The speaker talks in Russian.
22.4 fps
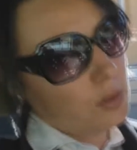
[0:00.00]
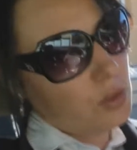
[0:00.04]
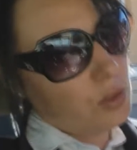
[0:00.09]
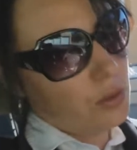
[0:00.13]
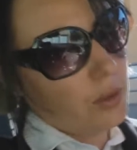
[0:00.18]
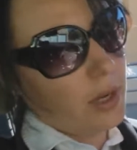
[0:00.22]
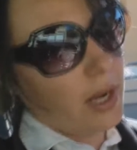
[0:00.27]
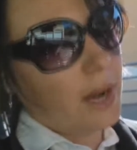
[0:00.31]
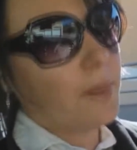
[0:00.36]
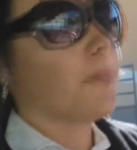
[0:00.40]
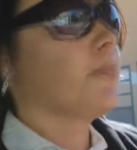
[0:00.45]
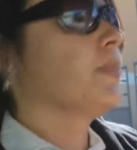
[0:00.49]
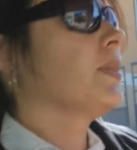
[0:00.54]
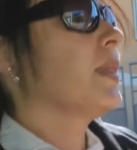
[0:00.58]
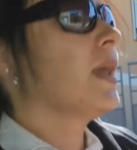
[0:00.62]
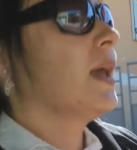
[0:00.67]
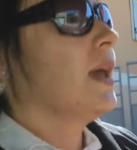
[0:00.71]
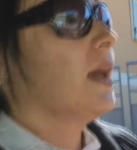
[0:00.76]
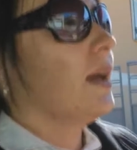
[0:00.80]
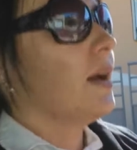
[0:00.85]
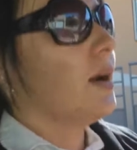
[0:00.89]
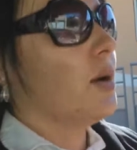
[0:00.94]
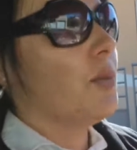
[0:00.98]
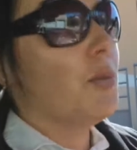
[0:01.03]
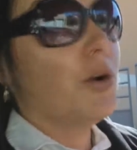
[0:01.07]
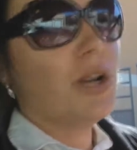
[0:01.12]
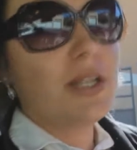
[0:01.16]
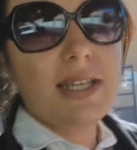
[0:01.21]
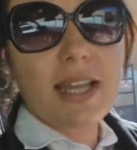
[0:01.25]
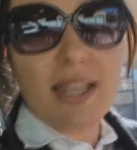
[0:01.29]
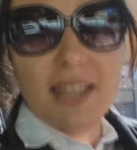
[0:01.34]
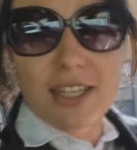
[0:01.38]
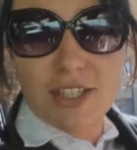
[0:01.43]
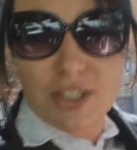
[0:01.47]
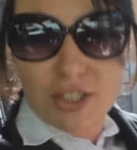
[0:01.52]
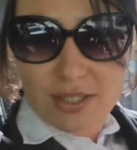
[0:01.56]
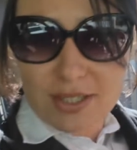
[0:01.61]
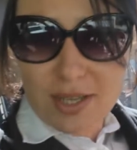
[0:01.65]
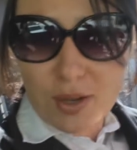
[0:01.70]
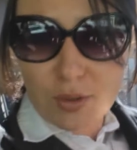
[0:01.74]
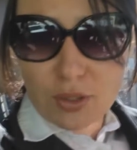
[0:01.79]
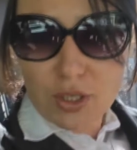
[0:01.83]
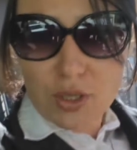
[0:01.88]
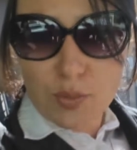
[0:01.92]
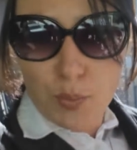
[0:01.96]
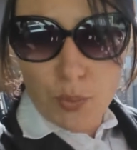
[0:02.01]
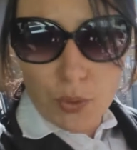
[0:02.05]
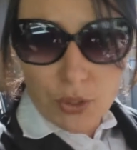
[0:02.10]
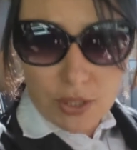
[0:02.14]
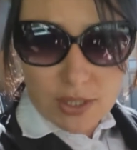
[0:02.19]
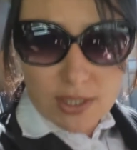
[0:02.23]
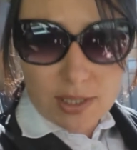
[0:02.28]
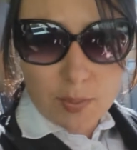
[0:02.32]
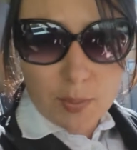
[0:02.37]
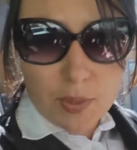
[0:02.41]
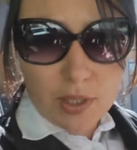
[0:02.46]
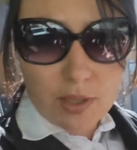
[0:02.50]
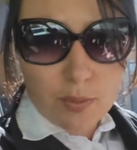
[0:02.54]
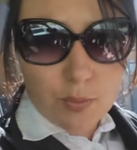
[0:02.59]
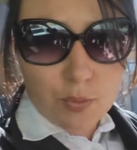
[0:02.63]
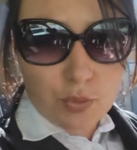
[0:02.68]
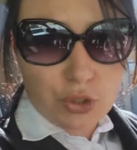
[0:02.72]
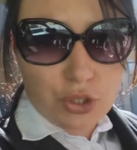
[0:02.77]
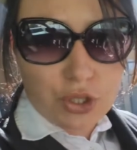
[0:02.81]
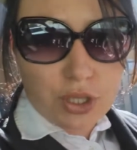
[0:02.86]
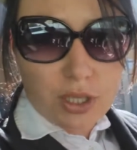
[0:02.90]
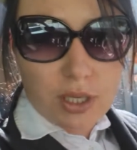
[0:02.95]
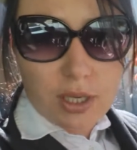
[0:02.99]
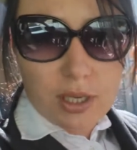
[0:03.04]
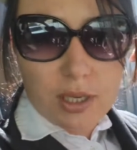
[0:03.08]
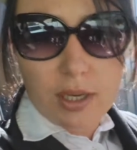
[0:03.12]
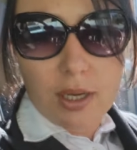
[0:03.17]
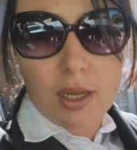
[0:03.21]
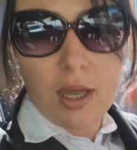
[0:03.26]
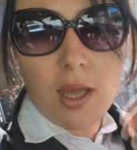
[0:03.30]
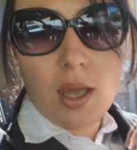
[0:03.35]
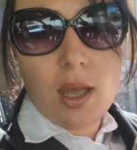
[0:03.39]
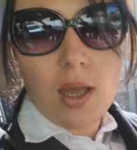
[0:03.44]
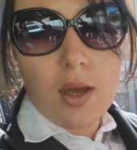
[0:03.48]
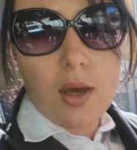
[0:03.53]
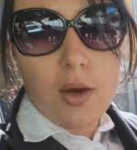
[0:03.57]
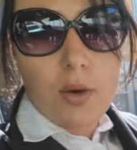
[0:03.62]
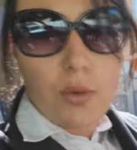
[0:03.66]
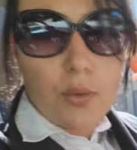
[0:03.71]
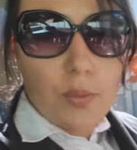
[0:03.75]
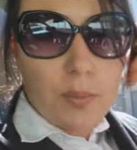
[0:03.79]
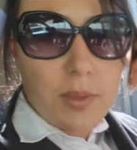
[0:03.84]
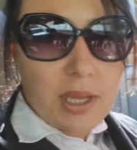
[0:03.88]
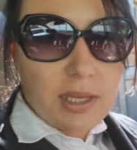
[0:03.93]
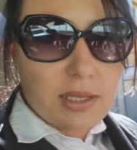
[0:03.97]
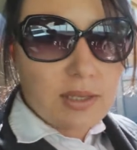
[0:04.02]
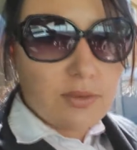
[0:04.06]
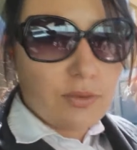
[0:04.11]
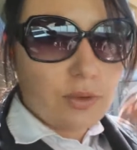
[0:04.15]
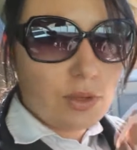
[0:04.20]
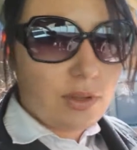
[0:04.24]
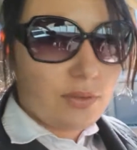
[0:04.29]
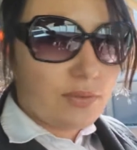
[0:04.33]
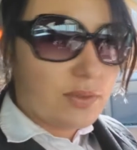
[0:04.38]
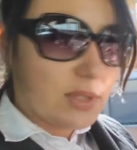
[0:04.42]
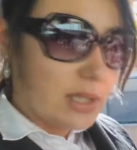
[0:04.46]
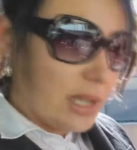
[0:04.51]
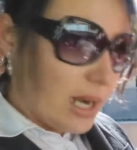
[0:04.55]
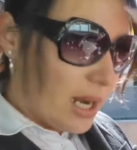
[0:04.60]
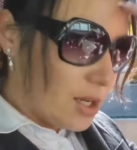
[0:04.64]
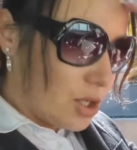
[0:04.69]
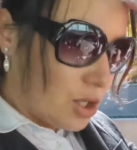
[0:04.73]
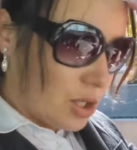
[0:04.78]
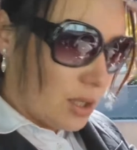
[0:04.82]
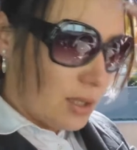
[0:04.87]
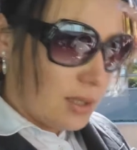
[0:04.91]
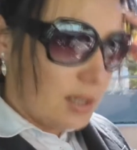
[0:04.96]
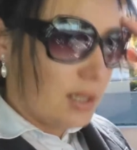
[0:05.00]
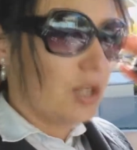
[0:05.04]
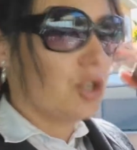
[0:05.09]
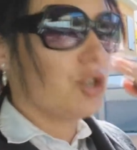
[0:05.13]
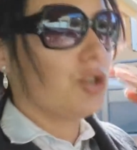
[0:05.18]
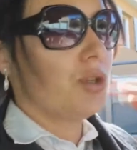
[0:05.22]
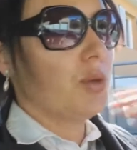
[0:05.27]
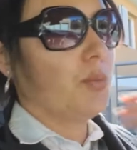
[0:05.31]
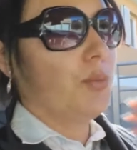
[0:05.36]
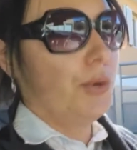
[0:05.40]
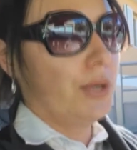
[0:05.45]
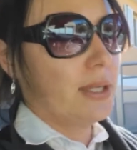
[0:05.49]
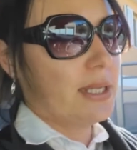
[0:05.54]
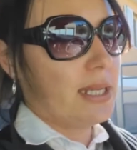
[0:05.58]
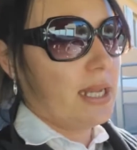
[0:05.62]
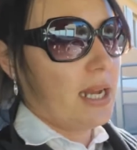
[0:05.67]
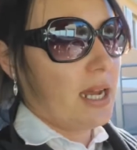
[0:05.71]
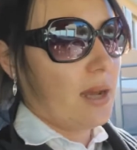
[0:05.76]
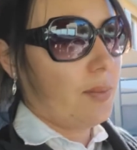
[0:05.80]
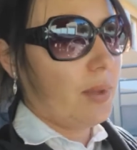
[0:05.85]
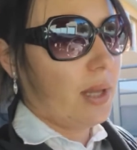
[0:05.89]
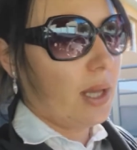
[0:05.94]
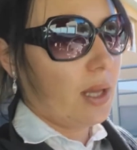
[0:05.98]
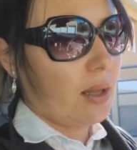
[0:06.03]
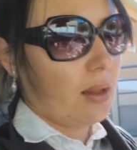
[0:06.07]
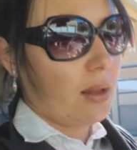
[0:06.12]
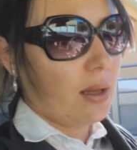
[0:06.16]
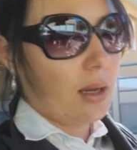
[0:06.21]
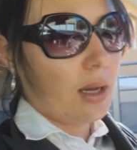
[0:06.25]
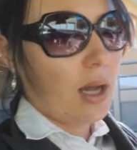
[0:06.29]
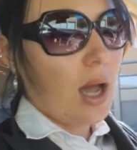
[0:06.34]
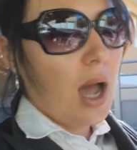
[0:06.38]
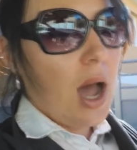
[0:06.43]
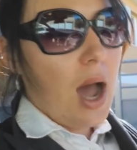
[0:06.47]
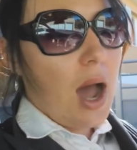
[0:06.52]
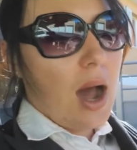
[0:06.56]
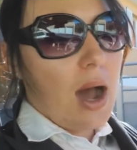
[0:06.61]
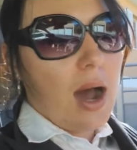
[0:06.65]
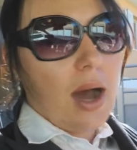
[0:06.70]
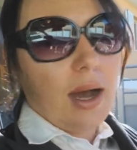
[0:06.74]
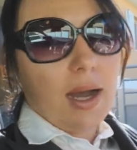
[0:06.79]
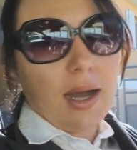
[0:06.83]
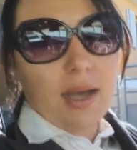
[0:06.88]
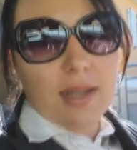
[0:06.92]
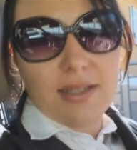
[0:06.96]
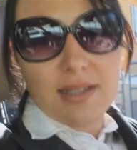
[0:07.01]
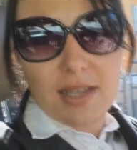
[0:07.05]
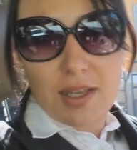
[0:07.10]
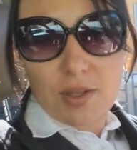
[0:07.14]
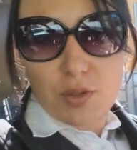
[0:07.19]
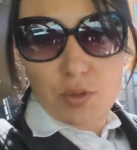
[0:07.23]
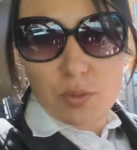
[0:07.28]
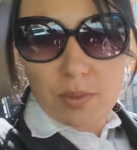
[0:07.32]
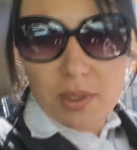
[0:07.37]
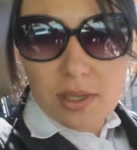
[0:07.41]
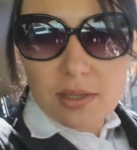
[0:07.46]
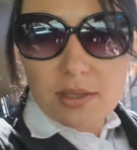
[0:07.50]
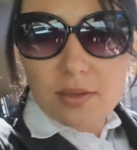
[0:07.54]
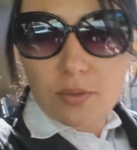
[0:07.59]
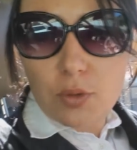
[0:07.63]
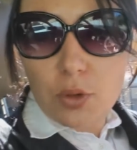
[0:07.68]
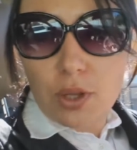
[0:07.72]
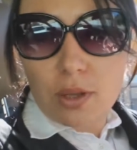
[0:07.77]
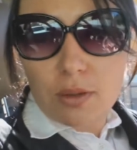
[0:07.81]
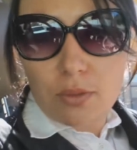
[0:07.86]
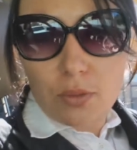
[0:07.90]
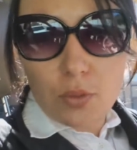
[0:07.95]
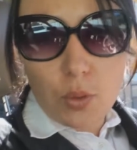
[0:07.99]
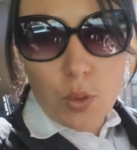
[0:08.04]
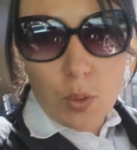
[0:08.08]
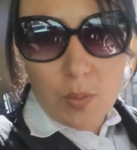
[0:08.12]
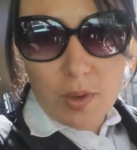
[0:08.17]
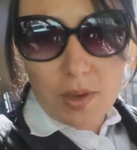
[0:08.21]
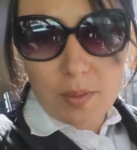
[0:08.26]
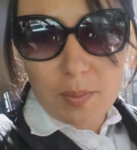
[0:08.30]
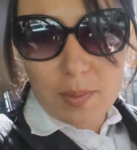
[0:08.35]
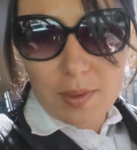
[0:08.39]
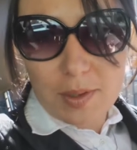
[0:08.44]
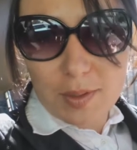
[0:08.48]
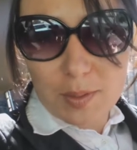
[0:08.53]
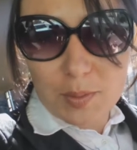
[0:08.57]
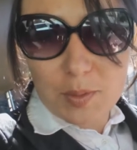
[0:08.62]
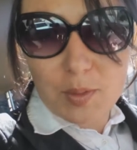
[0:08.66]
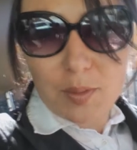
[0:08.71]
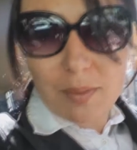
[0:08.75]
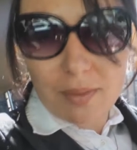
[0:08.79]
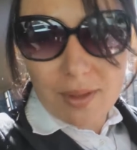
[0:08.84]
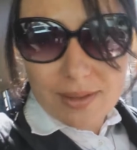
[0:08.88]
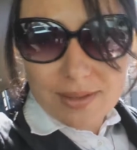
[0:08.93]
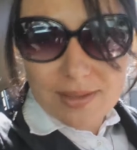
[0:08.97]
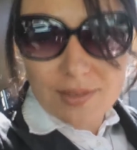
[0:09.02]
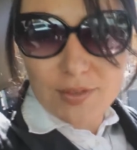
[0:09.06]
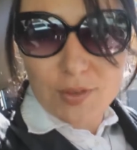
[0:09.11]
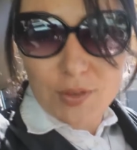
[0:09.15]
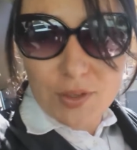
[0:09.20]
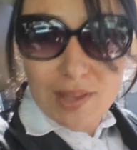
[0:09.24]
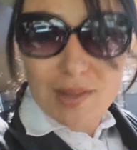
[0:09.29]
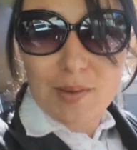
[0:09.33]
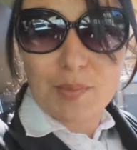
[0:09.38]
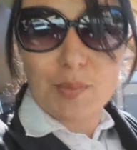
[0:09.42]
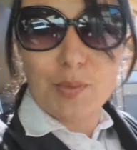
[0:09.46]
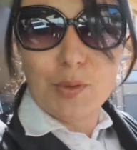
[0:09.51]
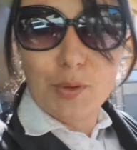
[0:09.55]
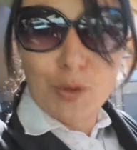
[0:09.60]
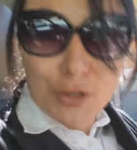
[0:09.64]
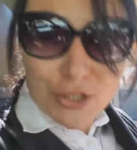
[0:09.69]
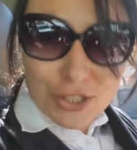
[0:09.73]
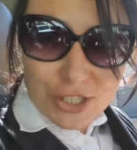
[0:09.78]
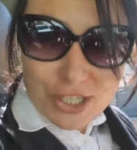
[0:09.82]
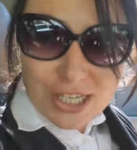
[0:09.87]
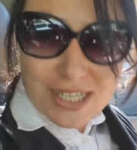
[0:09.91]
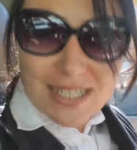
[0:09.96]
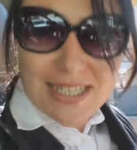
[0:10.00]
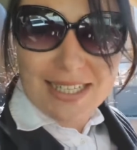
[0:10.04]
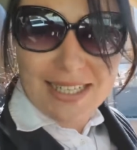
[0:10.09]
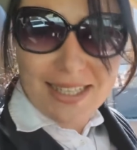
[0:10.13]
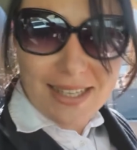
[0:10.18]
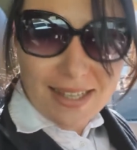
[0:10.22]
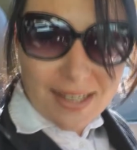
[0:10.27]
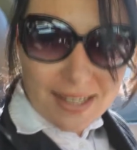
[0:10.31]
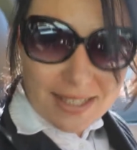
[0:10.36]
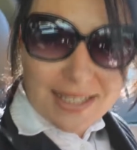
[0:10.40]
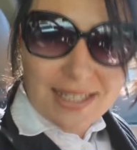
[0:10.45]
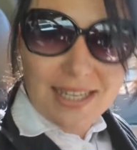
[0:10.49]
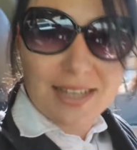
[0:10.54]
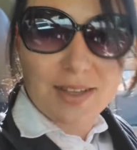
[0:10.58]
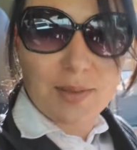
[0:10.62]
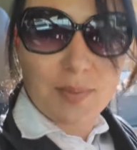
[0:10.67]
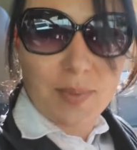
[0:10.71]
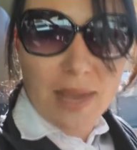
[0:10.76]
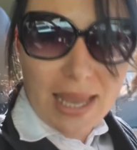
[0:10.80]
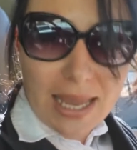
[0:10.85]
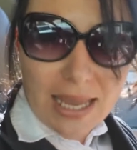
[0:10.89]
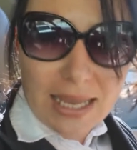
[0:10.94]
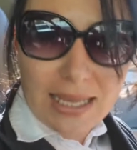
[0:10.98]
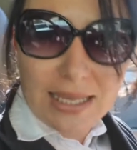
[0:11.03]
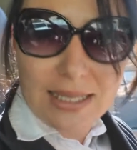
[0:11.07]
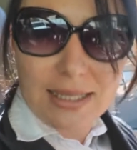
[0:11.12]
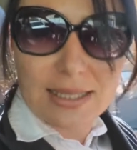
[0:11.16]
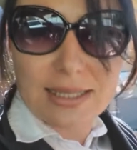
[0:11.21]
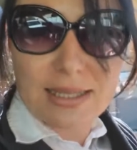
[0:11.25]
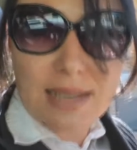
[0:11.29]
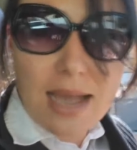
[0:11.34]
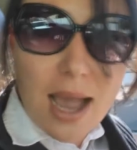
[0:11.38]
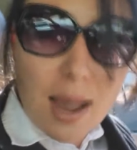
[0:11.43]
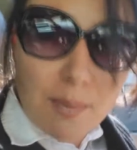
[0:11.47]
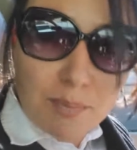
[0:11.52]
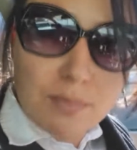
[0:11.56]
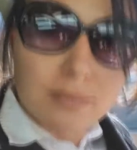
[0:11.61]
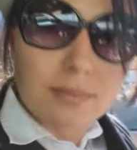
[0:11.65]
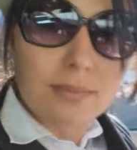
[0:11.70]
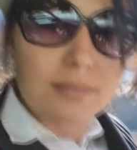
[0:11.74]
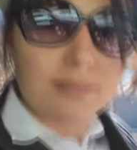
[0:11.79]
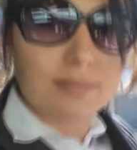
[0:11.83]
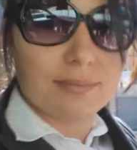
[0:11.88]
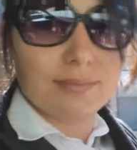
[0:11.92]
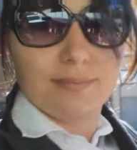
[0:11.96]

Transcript: Sorry. А мой день начался очень поздно, потому что э, у меня сегодня встречи назначены после обеда, а дети у меня сегодня дома, и поэтому у меня сегодня муж сидит с детьми, сам